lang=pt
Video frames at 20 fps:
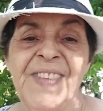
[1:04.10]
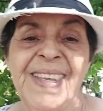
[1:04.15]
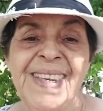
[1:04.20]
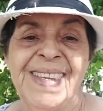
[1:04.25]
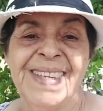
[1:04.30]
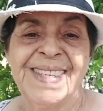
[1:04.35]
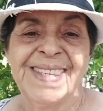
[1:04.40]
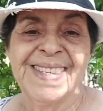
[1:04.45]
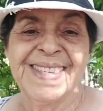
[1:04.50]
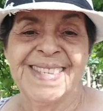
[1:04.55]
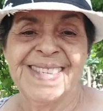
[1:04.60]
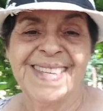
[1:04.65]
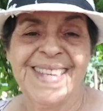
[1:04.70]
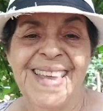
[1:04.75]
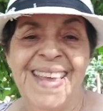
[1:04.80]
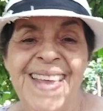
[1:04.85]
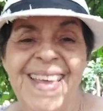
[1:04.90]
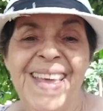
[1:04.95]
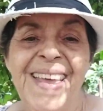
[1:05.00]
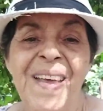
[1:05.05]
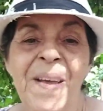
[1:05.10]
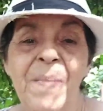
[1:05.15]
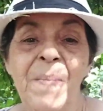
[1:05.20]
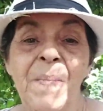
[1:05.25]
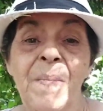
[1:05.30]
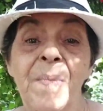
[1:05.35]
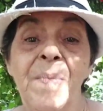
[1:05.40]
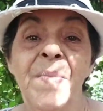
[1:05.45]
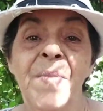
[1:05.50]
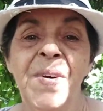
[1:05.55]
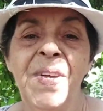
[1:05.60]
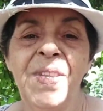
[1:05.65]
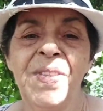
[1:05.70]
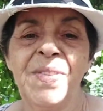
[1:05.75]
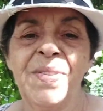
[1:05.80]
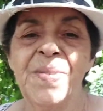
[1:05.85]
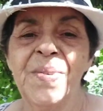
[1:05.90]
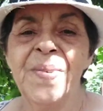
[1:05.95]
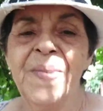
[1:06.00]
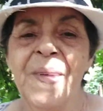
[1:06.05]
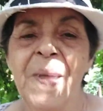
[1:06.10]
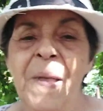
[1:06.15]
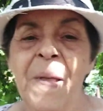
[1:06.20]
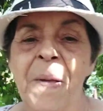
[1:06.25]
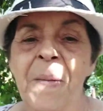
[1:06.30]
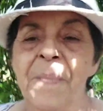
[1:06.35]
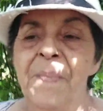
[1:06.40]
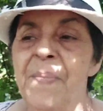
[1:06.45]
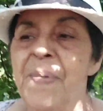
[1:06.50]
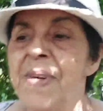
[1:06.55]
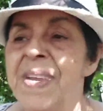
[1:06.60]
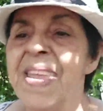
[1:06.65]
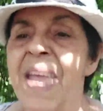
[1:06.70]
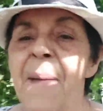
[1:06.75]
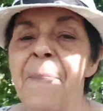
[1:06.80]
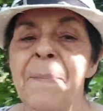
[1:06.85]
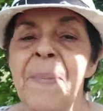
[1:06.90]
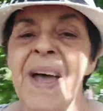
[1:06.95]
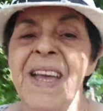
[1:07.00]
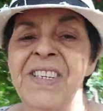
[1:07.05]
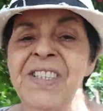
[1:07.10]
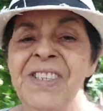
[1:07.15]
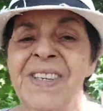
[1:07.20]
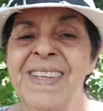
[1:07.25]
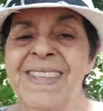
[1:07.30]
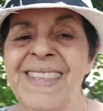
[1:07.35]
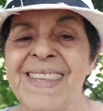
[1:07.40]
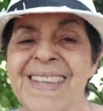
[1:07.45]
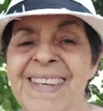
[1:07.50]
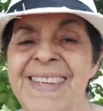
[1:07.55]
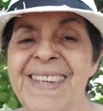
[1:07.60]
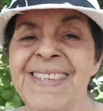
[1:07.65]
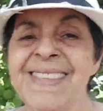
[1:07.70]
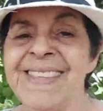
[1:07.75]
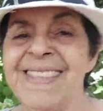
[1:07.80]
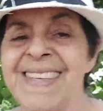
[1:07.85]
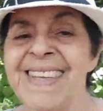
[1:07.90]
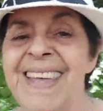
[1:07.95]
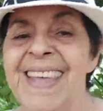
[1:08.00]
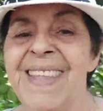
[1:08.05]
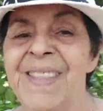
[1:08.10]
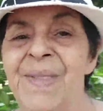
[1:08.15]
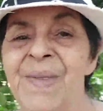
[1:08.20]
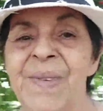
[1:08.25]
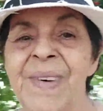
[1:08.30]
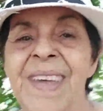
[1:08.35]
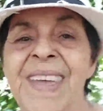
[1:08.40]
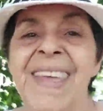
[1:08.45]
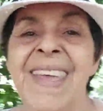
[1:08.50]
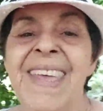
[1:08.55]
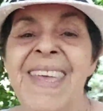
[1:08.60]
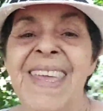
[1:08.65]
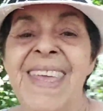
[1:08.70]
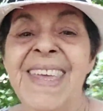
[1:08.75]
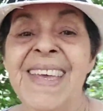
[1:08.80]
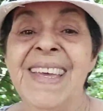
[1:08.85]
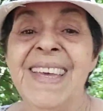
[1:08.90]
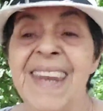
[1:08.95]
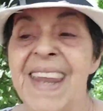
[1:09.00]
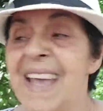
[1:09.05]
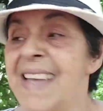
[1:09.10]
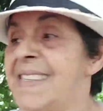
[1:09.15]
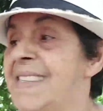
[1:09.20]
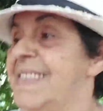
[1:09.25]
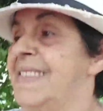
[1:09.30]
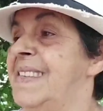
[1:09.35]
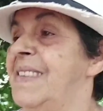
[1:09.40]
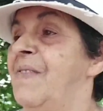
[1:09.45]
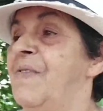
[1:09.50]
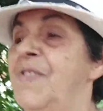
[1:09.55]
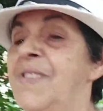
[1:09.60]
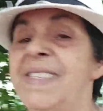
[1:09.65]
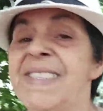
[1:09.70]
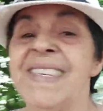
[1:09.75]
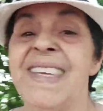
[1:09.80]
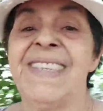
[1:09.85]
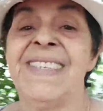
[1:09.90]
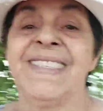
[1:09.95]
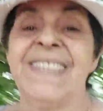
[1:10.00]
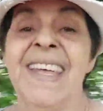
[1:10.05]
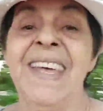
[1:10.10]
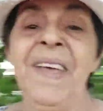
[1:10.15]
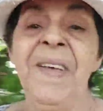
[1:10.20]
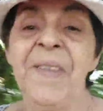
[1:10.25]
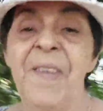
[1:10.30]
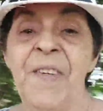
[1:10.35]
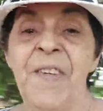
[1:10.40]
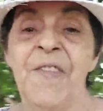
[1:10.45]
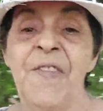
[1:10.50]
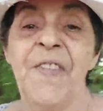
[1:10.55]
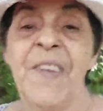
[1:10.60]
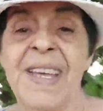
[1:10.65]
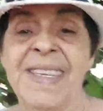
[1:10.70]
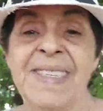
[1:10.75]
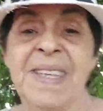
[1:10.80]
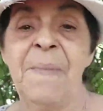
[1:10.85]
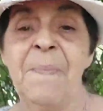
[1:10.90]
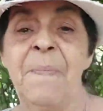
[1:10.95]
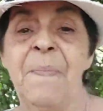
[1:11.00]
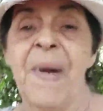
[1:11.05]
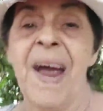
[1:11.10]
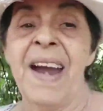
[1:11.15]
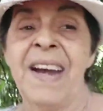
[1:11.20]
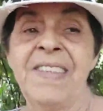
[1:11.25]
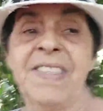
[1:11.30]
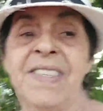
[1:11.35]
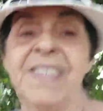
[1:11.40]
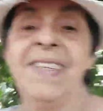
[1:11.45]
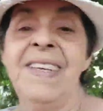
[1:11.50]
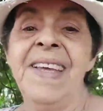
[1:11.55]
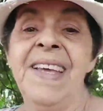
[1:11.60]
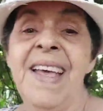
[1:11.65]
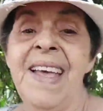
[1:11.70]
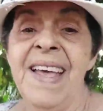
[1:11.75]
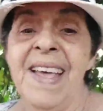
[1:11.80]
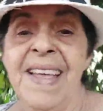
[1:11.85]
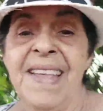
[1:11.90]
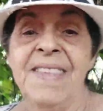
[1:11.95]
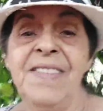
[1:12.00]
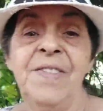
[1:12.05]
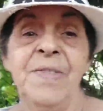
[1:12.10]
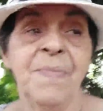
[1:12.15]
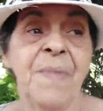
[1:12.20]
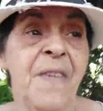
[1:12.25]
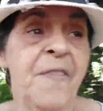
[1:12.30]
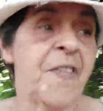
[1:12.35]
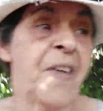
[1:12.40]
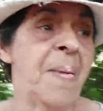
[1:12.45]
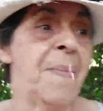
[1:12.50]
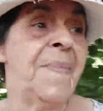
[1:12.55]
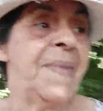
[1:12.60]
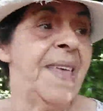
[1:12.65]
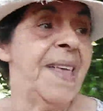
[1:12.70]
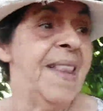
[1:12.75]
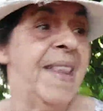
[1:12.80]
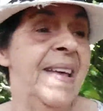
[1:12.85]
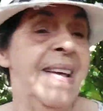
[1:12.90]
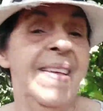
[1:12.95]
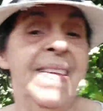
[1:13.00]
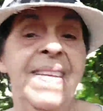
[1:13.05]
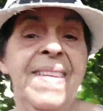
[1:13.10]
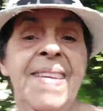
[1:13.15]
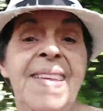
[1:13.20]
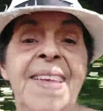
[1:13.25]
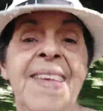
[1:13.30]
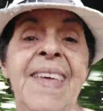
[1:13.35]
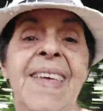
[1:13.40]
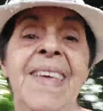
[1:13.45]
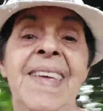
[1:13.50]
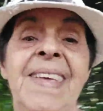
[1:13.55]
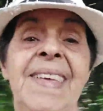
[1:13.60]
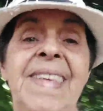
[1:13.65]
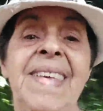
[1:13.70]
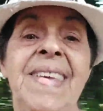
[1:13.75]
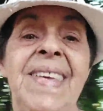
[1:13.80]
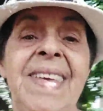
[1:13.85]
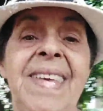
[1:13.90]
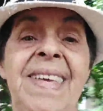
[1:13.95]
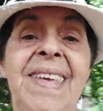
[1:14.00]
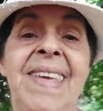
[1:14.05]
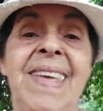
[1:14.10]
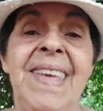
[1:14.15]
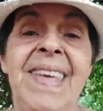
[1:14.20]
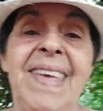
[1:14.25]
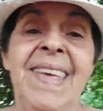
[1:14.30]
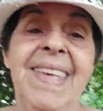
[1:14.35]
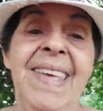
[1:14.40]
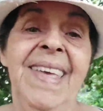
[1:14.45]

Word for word: feliz. Muito. Porque a página está crescendo e graças a vocês, né? Que fazem parte de uma família que,